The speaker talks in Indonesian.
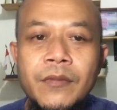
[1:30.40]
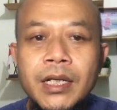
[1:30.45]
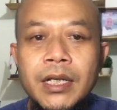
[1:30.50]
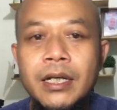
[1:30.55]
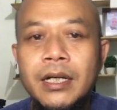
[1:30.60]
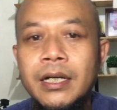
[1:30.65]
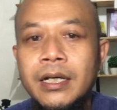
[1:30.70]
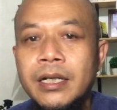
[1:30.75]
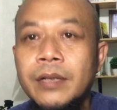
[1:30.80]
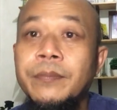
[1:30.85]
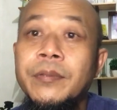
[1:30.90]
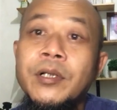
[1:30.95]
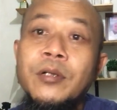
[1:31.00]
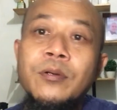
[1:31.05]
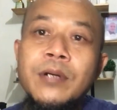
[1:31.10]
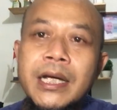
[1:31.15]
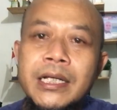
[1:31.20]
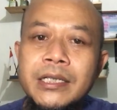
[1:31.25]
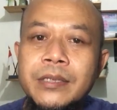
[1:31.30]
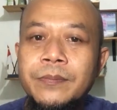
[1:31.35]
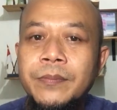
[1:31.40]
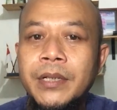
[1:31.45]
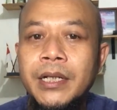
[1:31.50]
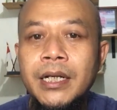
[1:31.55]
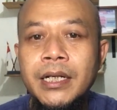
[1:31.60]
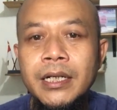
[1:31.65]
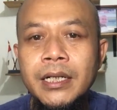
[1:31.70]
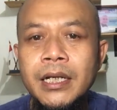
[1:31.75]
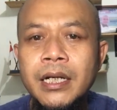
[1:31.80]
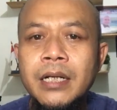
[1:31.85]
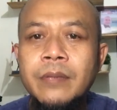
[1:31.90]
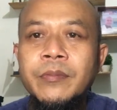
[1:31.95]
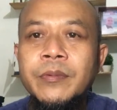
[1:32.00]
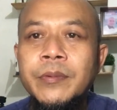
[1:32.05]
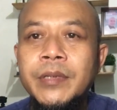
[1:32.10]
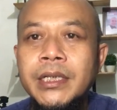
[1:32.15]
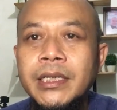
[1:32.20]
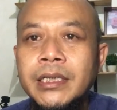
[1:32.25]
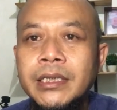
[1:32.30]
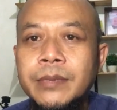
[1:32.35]
uh, lebih luas. Bila negara
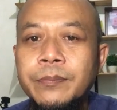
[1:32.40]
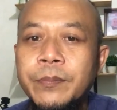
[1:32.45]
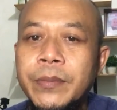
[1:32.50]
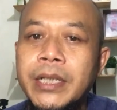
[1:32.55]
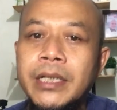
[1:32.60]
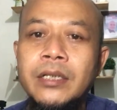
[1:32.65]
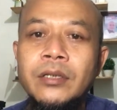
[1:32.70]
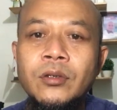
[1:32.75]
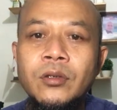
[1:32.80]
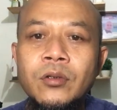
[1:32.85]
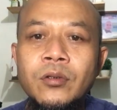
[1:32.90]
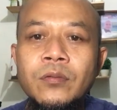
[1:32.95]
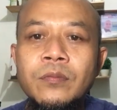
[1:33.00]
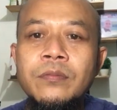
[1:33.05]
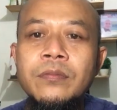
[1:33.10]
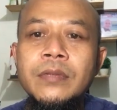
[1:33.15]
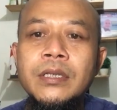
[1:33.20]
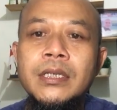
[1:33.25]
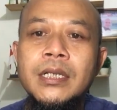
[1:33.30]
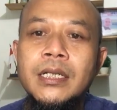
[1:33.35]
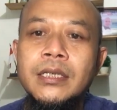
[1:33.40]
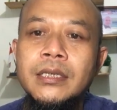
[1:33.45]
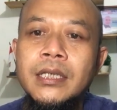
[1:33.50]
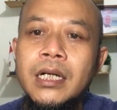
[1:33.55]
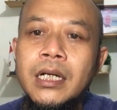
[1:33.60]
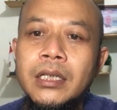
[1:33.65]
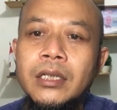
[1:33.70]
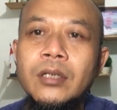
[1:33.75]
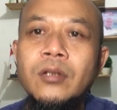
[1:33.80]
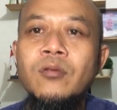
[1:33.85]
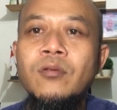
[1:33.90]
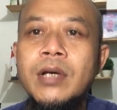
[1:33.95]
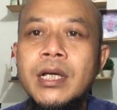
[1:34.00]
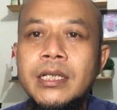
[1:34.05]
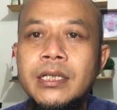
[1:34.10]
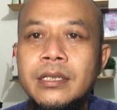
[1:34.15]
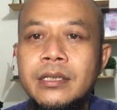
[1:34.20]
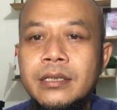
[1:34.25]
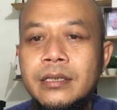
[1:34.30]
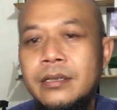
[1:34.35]
memiliki spektrum yang sangat
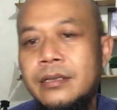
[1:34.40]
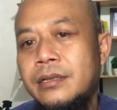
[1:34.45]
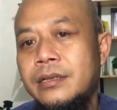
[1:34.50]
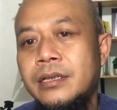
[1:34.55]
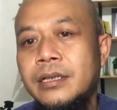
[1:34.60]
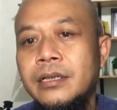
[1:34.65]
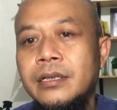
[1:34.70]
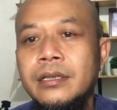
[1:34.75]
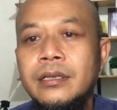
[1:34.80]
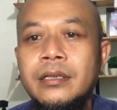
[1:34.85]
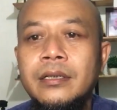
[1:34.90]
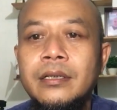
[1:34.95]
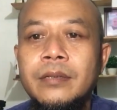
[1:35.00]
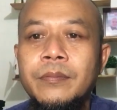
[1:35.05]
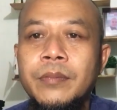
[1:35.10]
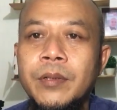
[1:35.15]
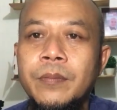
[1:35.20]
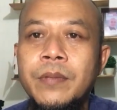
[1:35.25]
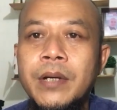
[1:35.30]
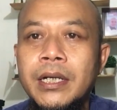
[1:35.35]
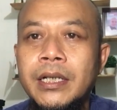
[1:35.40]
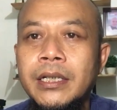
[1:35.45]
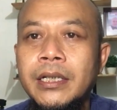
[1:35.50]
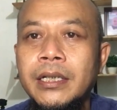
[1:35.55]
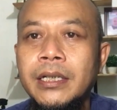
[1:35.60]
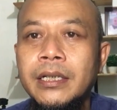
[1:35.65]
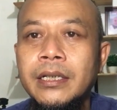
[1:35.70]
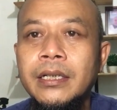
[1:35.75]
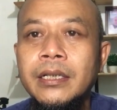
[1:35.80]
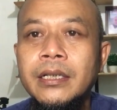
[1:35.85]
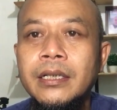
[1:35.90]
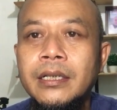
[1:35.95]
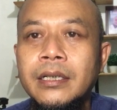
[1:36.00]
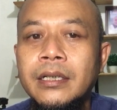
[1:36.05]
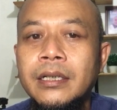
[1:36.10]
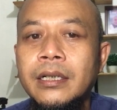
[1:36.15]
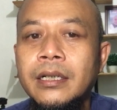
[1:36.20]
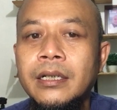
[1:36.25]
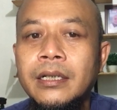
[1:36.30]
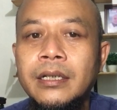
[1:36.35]
luas di berbagai
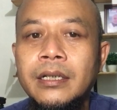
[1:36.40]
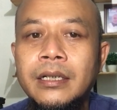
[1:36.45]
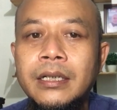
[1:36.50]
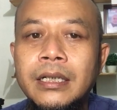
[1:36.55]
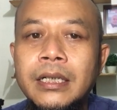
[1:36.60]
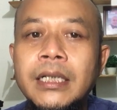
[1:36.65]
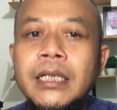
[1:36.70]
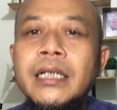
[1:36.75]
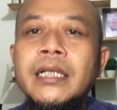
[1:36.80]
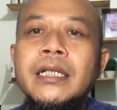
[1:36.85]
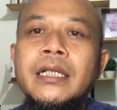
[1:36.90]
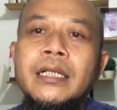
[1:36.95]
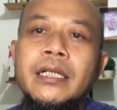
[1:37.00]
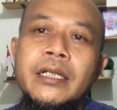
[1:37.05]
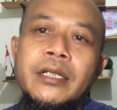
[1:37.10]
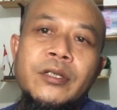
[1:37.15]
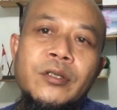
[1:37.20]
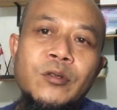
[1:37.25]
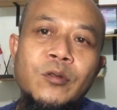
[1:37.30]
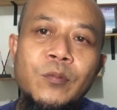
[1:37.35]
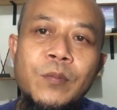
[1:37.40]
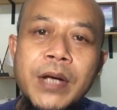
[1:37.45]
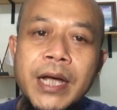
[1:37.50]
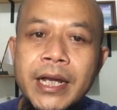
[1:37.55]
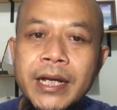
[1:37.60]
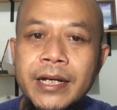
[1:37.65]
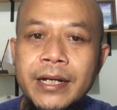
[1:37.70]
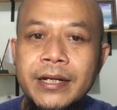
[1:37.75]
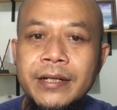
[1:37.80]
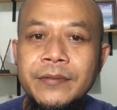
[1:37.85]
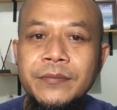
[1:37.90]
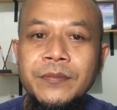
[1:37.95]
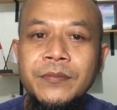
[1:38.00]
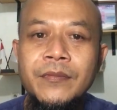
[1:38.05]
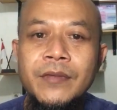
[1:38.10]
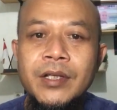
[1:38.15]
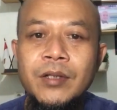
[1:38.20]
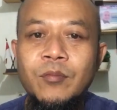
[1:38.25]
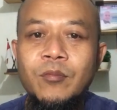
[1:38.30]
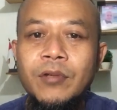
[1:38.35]
uh, lini kehidupan,
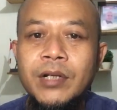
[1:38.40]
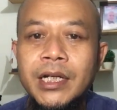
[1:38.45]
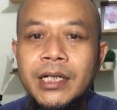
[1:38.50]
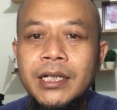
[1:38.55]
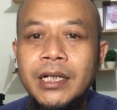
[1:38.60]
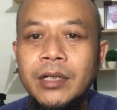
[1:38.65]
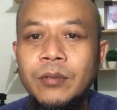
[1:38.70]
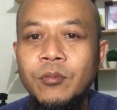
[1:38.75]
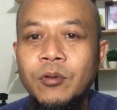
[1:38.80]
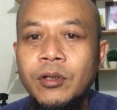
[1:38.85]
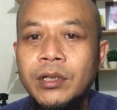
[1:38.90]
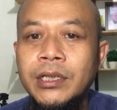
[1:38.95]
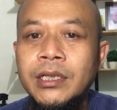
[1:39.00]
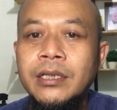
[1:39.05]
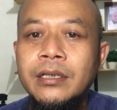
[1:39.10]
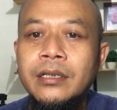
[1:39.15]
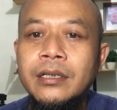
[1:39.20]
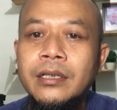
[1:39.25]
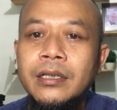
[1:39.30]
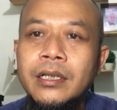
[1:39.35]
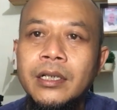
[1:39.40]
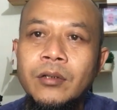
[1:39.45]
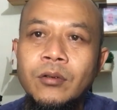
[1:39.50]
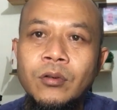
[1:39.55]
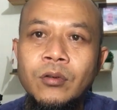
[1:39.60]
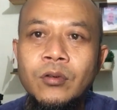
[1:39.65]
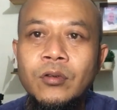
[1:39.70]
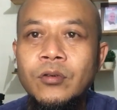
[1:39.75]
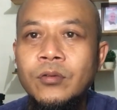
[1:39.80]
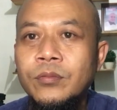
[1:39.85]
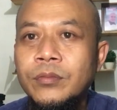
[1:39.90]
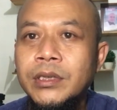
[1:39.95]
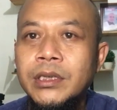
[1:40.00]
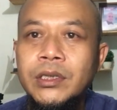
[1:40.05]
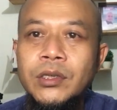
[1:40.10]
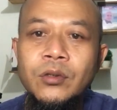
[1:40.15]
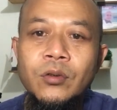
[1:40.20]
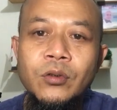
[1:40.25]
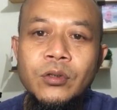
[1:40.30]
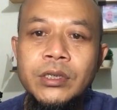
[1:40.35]
mulai dari politik, ekonomi,
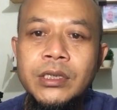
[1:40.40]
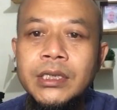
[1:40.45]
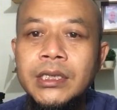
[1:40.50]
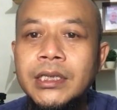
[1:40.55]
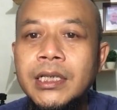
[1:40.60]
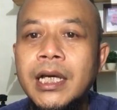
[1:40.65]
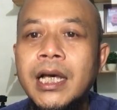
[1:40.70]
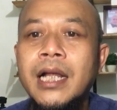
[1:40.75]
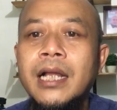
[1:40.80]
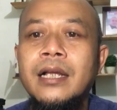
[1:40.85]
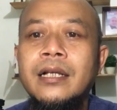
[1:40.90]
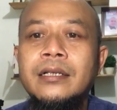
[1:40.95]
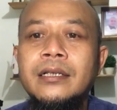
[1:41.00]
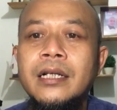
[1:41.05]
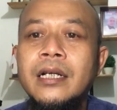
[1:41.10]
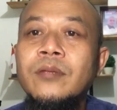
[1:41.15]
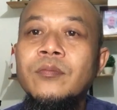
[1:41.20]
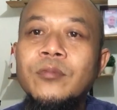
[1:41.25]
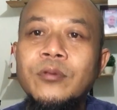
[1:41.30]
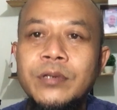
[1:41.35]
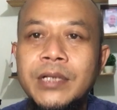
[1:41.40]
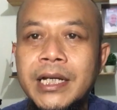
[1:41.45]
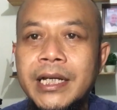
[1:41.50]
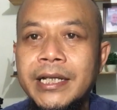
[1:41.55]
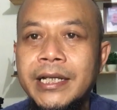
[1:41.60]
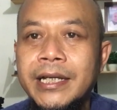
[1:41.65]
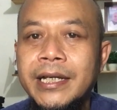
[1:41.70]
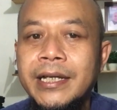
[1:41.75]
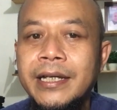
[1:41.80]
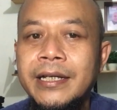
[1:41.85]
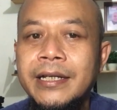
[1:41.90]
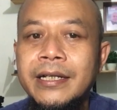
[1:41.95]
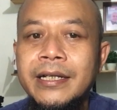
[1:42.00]
sosial, dan budaya.